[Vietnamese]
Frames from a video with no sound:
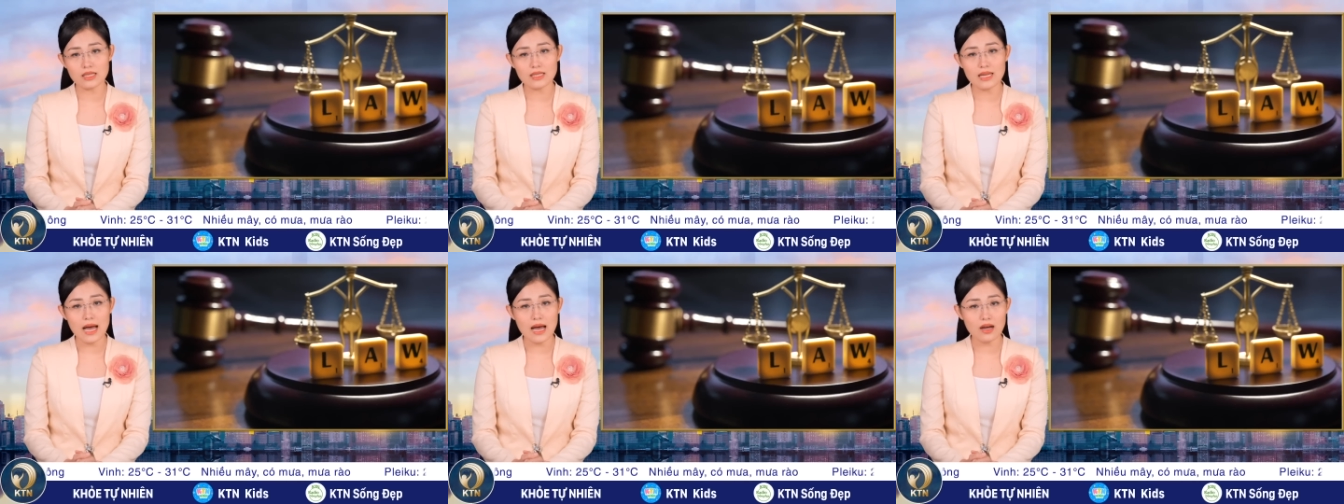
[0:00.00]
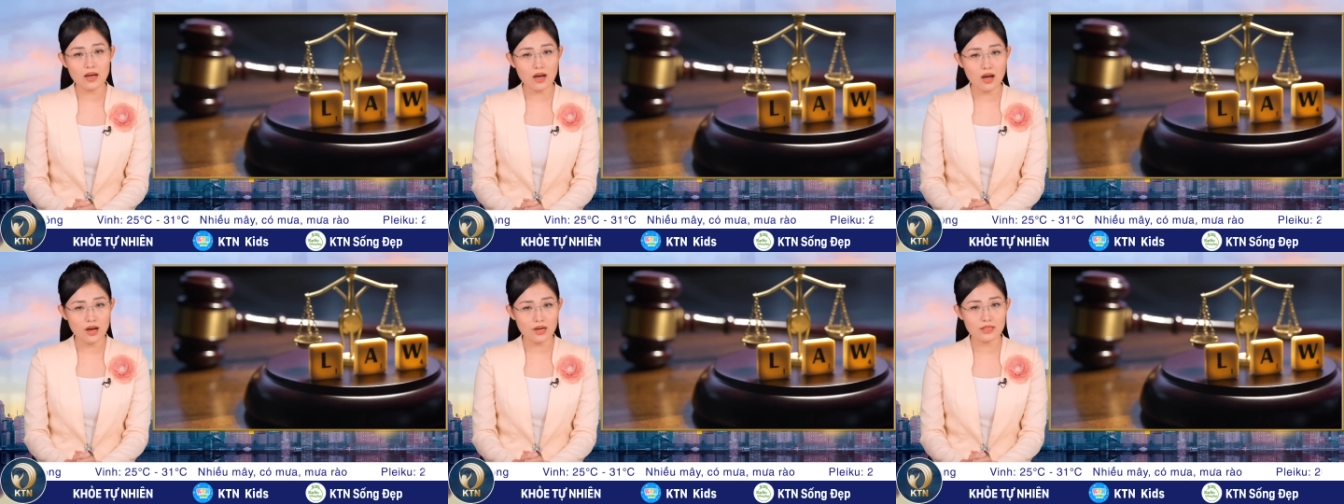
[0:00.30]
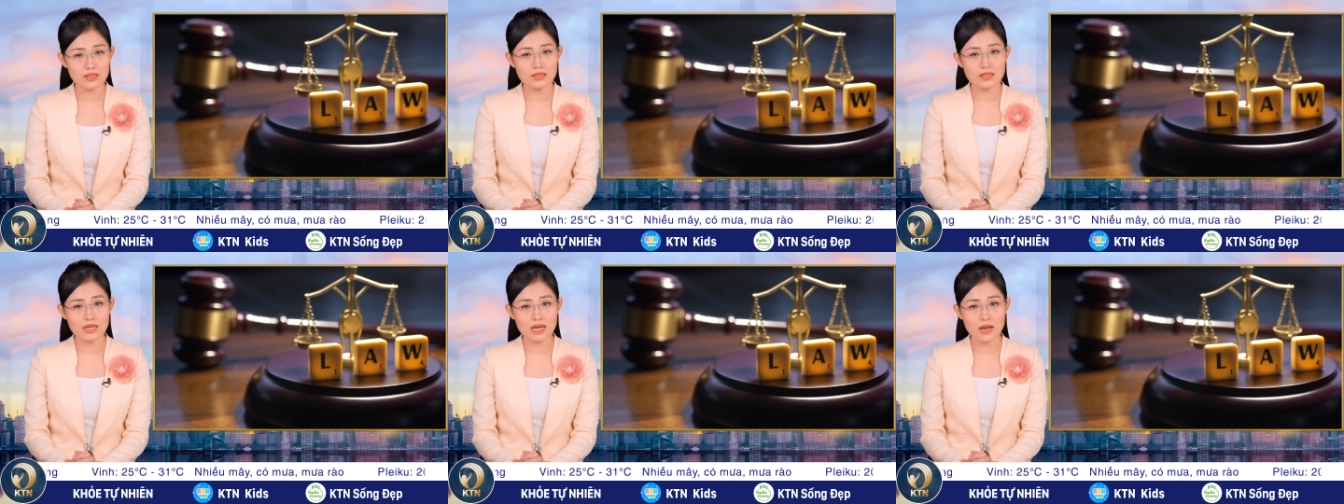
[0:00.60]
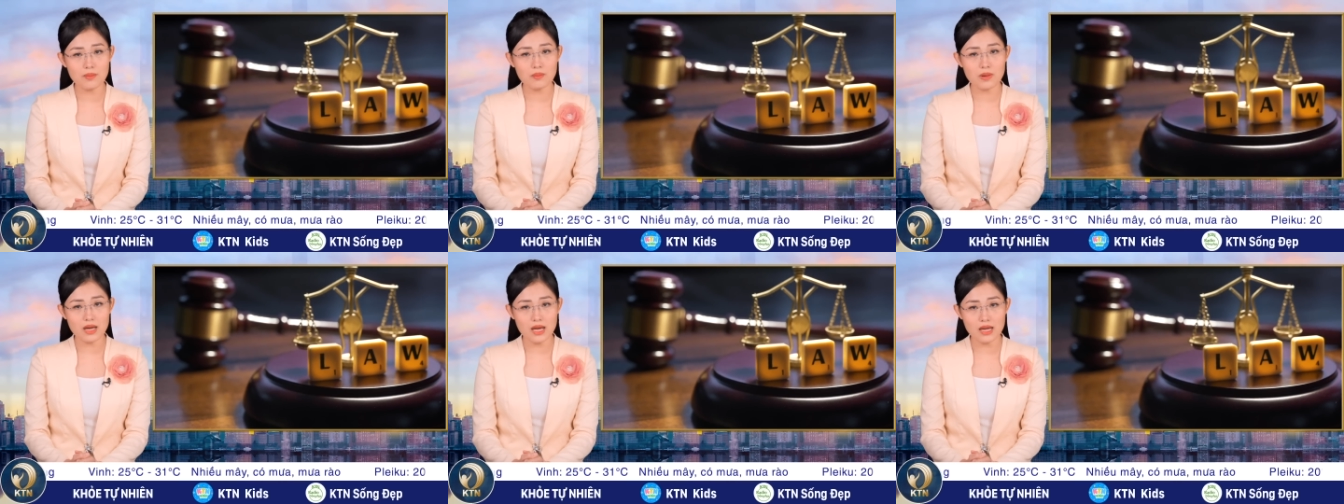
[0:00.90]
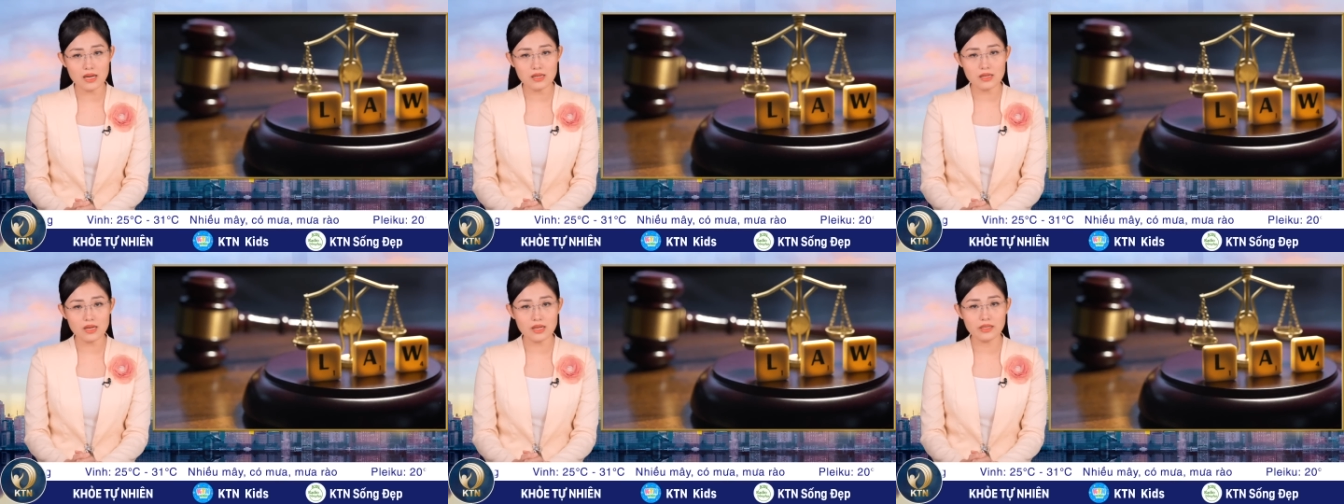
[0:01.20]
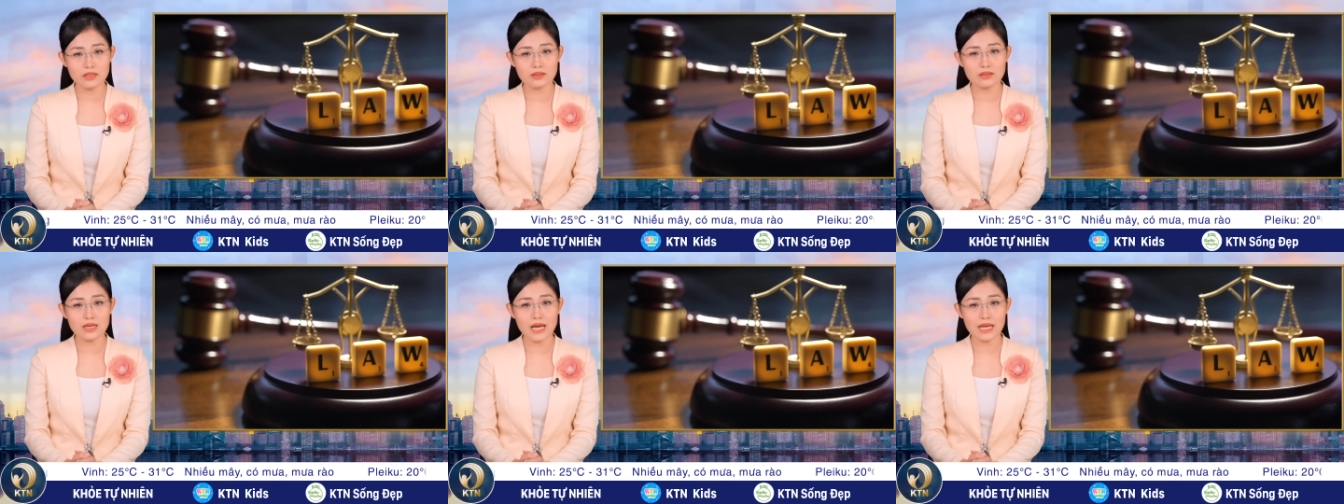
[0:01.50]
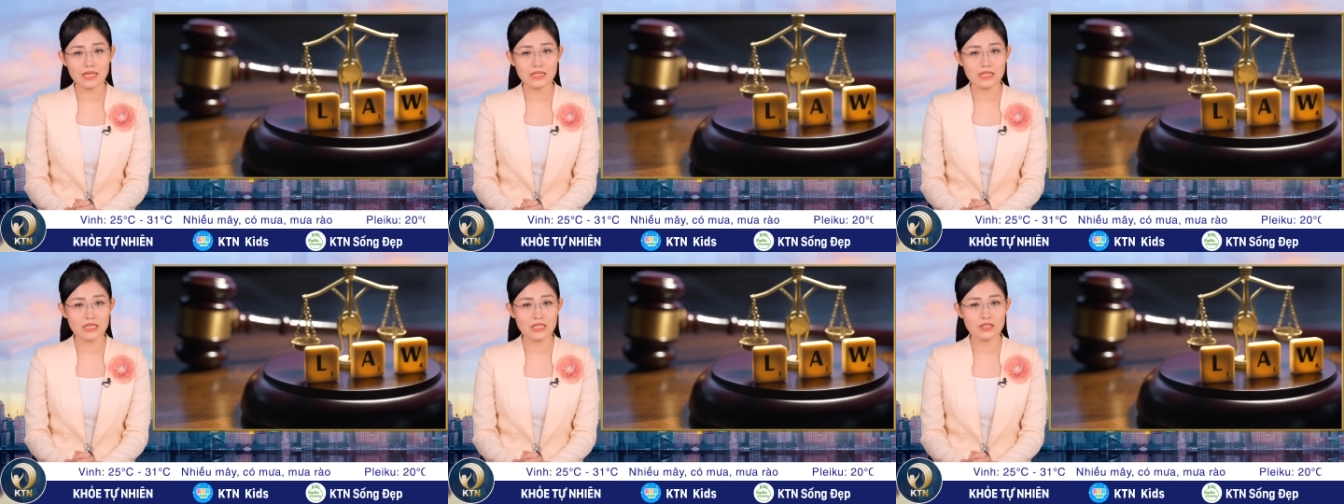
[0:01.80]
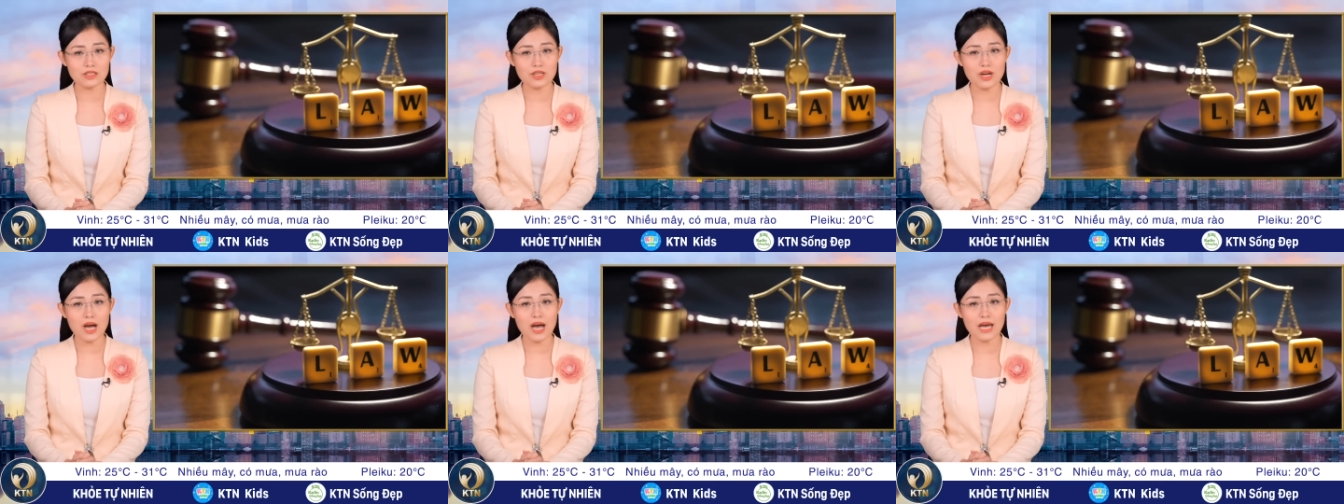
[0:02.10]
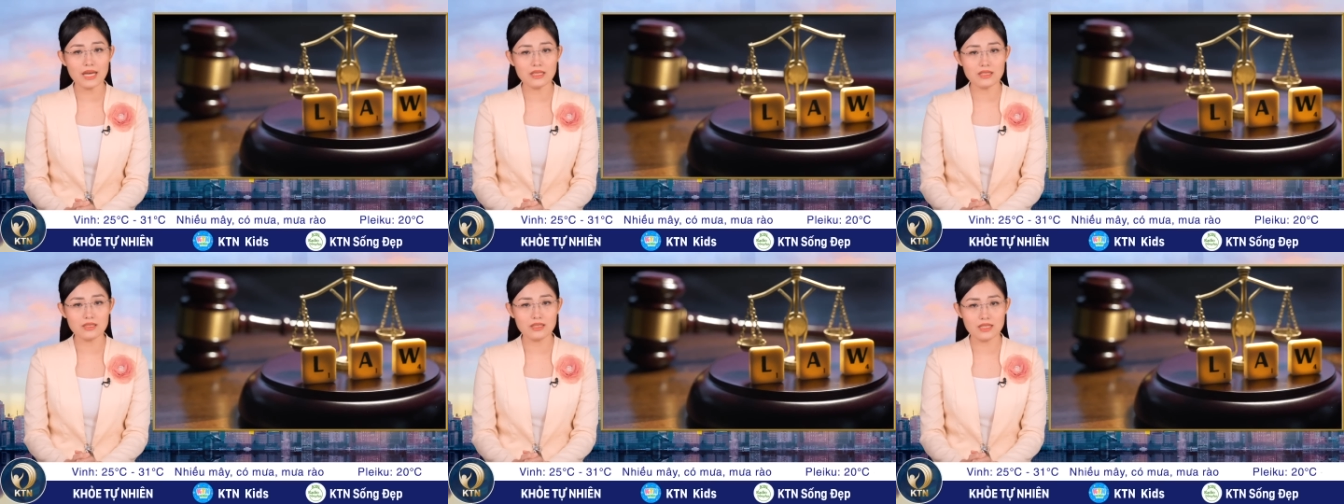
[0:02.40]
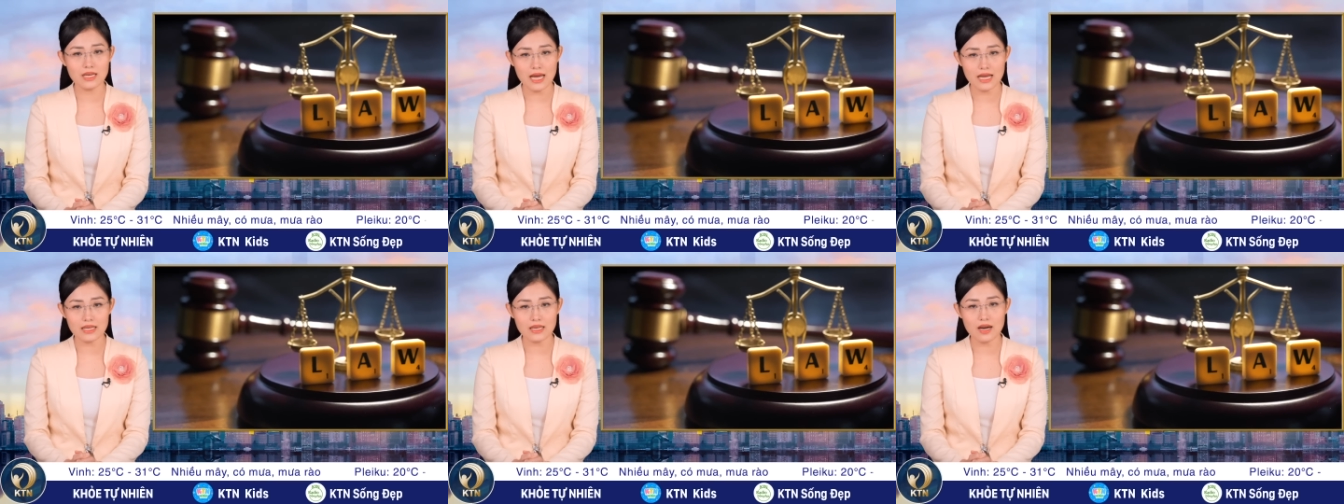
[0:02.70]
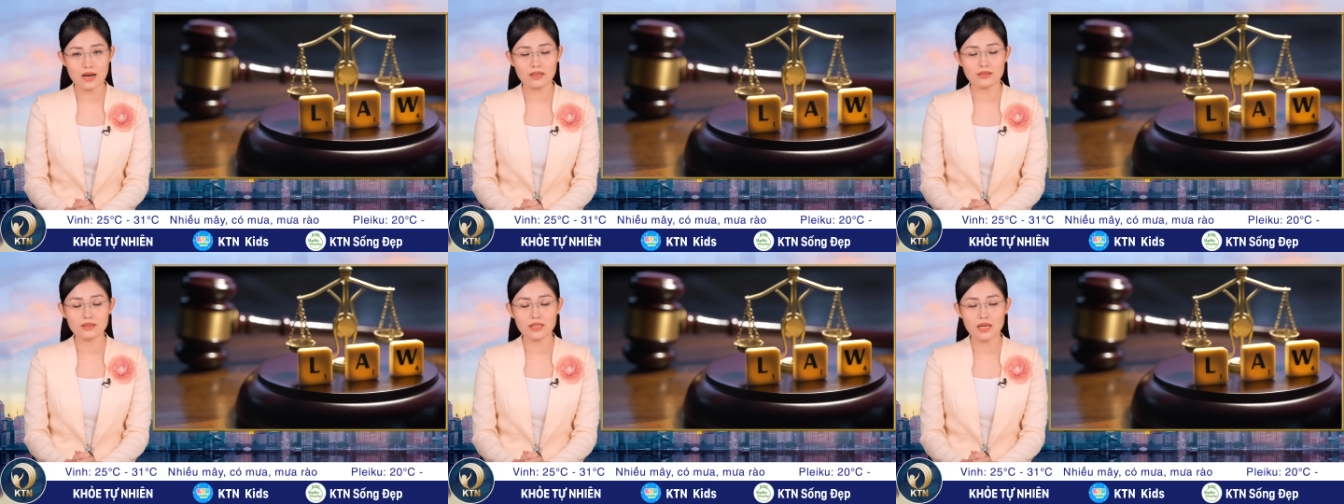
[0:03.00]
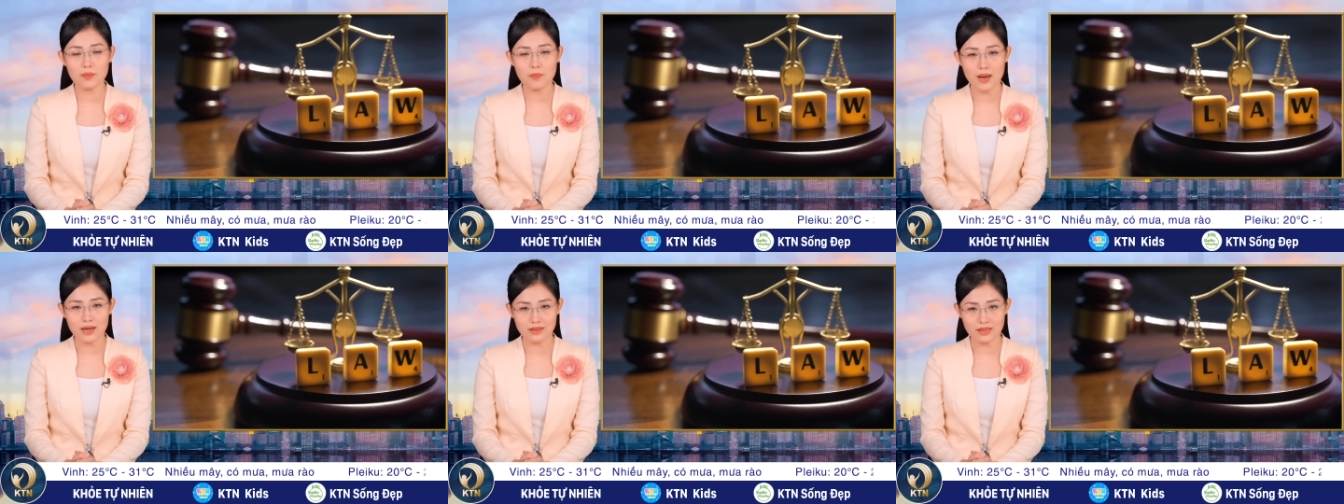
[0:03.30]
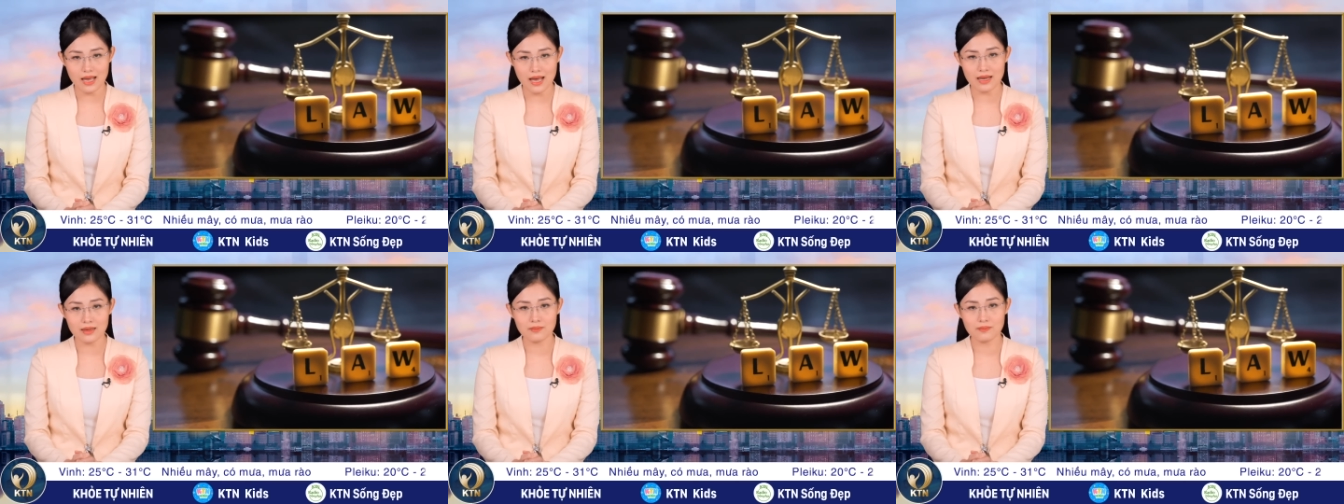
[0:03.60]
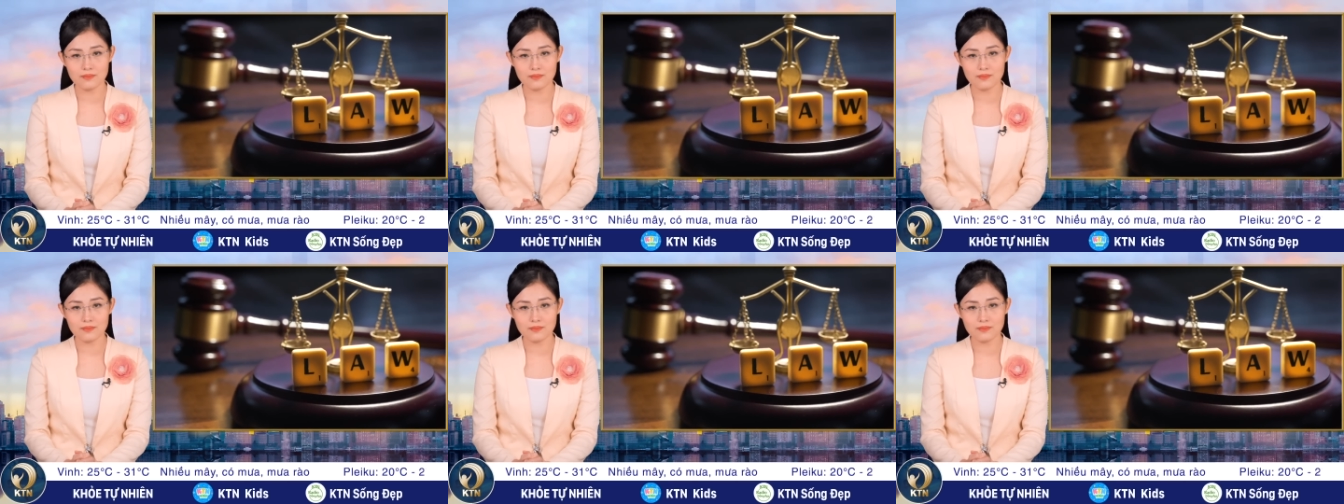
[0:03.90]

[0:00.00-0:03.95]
đã có những cam kết để được đại diện cho 2 người này ở Tây Ban Nha.